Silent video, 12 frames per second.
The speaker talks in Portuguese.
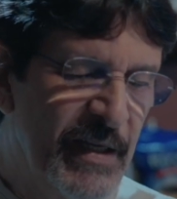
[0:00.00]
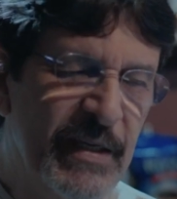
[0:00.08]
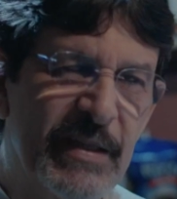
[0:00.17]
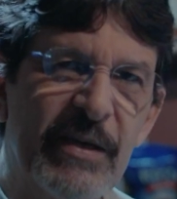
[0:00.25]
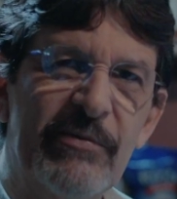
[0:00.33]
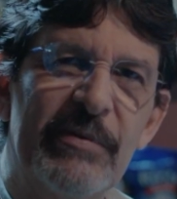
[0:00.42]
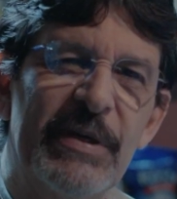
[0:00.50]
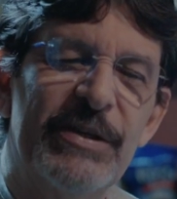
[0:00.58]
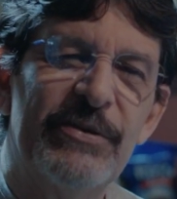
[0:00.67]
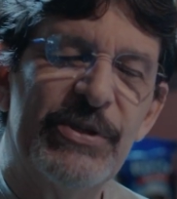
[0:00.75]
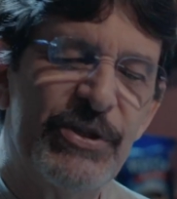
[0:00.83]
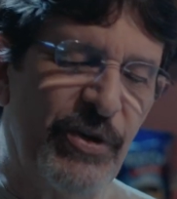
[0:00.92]
E tem uma
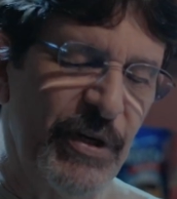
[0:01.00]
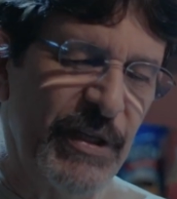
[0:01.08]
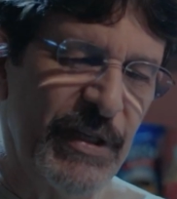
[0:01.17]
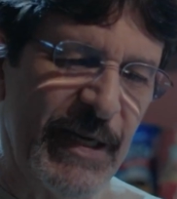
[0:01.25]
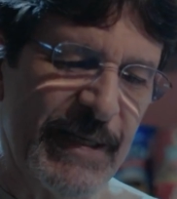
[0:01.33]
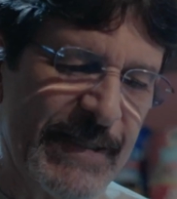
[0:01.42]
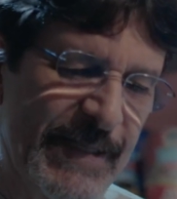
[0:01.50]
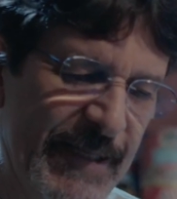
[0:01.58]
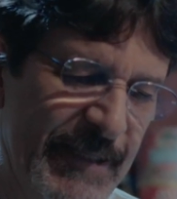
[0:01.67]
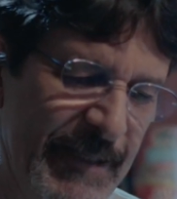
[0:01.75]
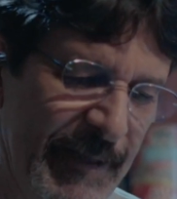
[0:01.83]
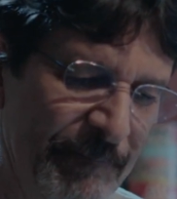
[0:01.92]
história
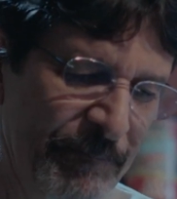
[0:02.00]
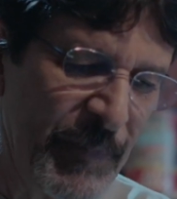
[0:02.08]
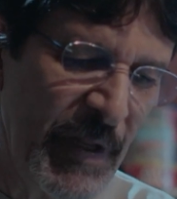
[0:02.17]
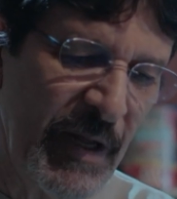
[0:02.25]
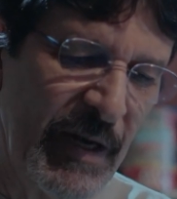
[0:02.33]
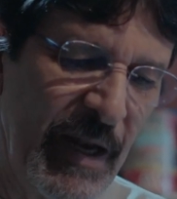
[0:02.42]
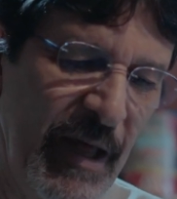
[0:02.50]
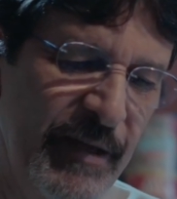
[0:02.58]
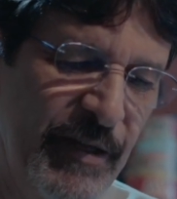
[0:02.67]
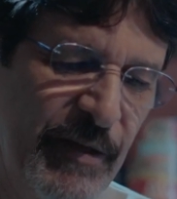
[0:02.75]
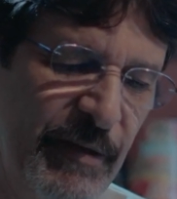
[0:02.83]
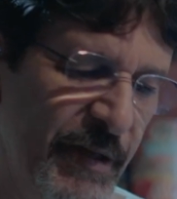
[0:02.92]
interessante lá
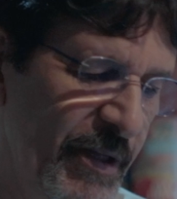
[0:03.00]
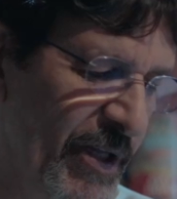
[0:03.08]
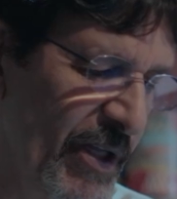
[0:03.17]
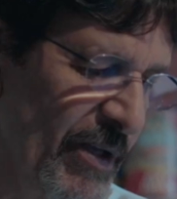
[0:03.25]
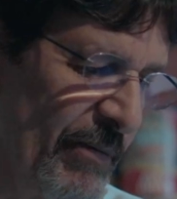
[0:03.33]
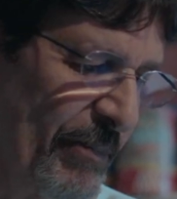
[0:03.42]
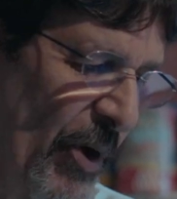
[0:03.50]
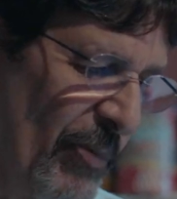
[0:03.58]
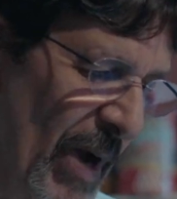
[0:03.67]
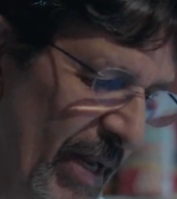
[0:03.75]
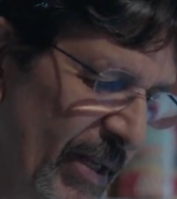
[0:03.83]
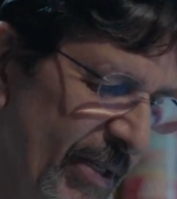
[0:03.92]
em, em
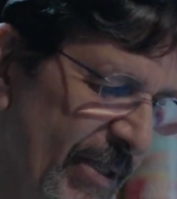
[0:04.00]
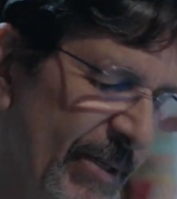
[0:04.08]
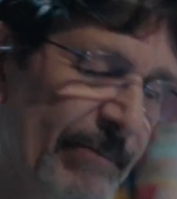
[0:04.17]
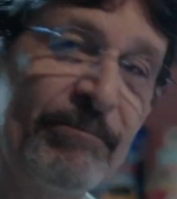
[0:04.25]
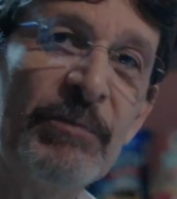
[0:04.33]
Palmares